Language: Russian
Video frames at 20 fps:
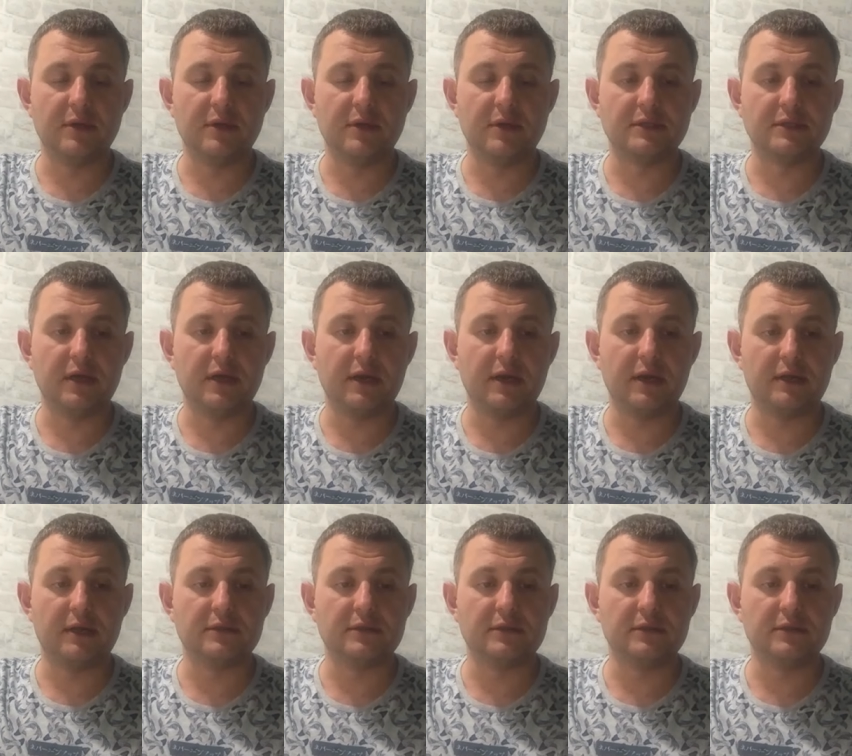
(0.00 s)

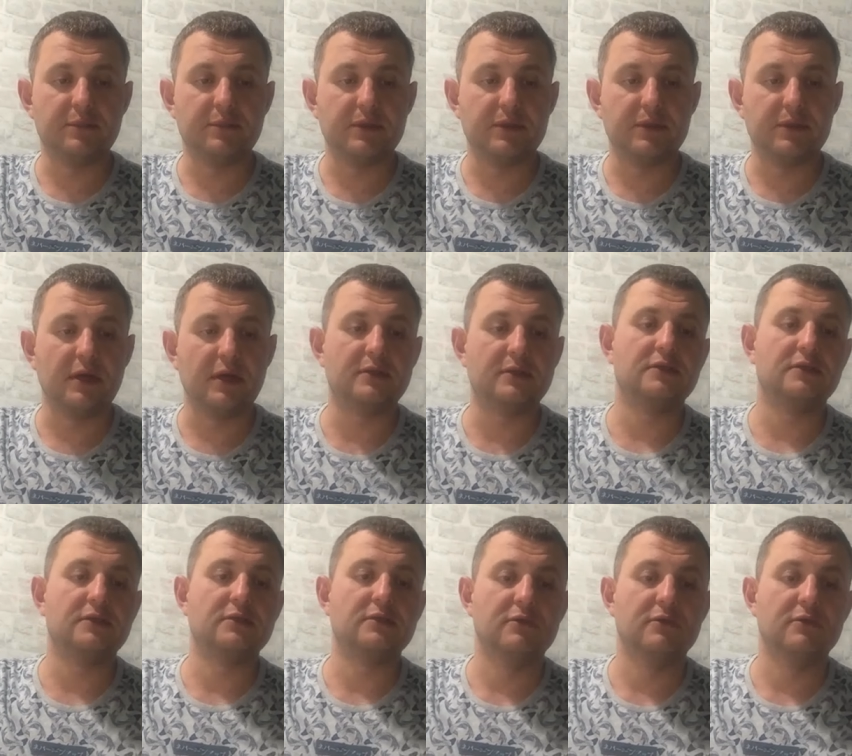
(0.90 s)
самоизоляции
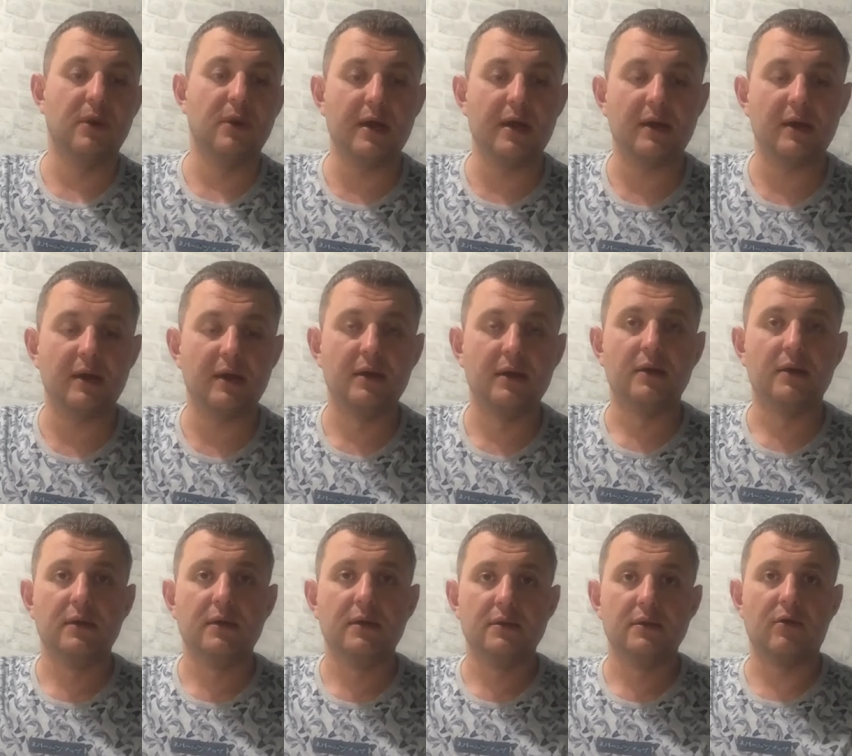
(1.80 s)
15
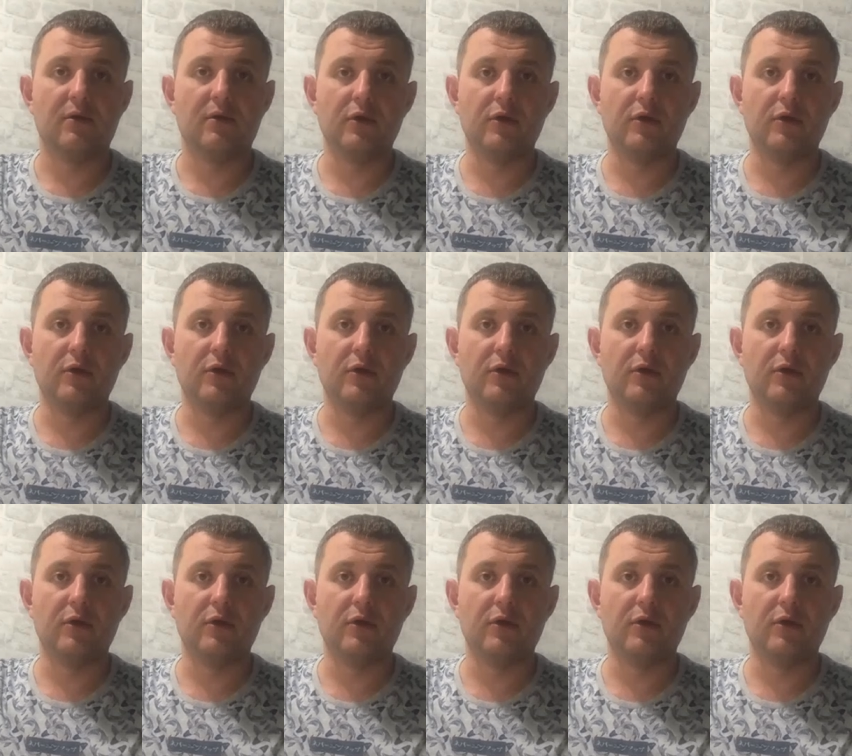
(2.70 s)
мая